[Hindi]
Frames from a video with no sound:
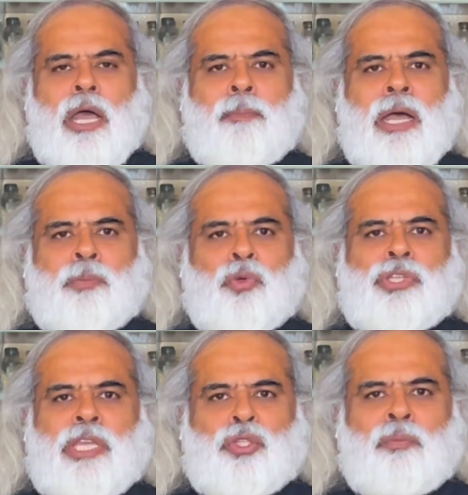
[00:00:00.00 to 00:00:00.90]
अब आपको
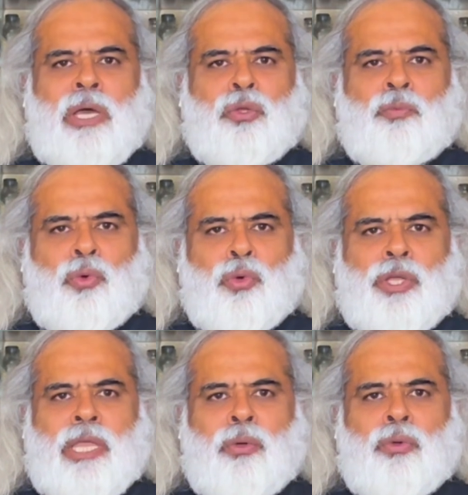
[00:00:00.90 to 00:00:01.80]
ये तो मालूम हो
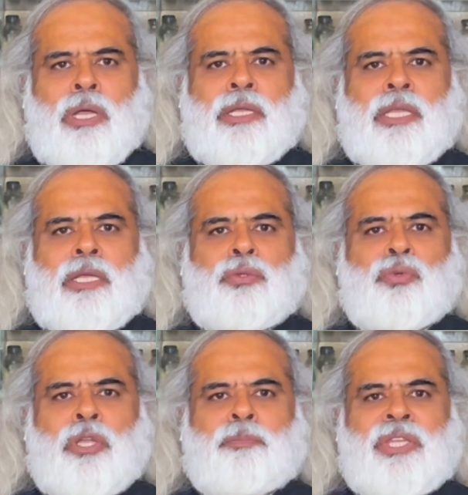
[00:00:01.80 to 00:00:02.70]
गया होगा कि
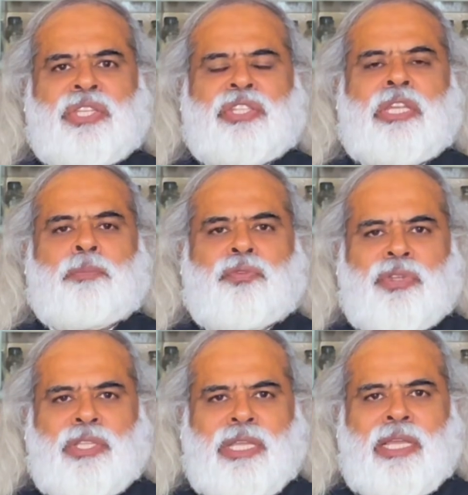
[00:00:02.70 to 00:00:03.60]
कद्दू के बीज कितने
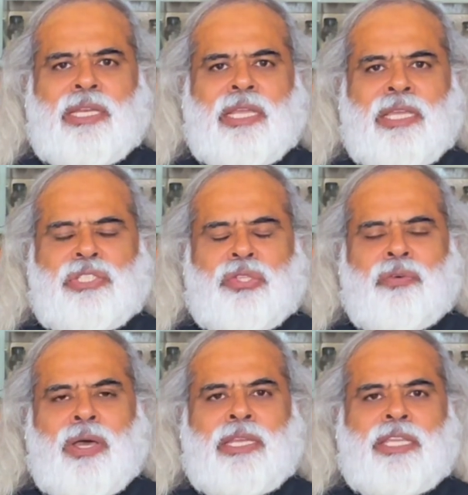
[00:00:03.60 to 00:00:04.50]
मुफीद हैं लेकिन
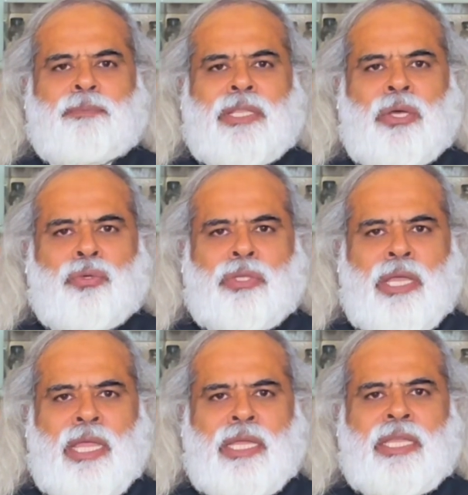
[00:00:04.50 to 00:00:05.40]
सवाल ये पैदा
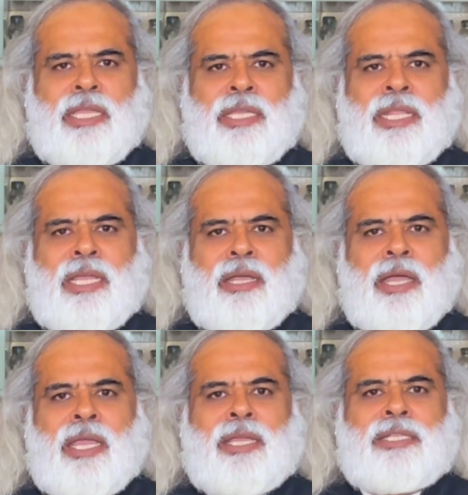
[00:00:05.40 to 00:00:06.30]
होता है कि इन्हें
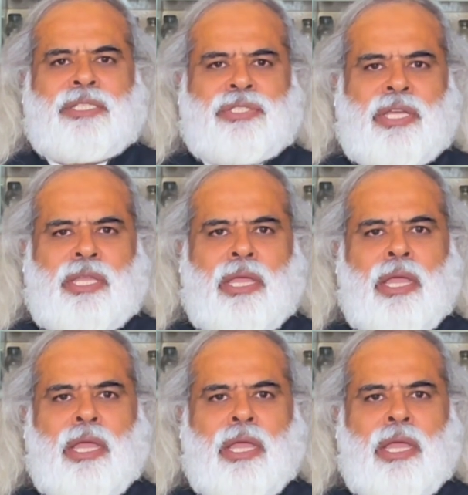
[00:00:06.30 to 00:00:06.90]
खाया कैसे जाए